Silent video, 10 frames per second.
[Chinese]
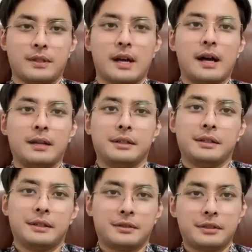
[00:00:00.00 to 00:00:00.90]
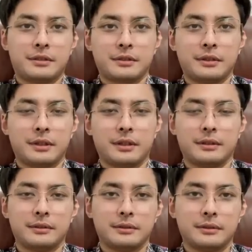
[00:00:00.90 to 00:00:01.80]
啊，所以
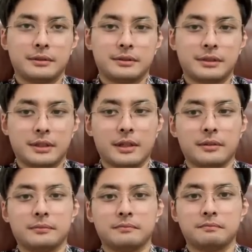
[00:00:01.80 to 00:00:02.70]
说这个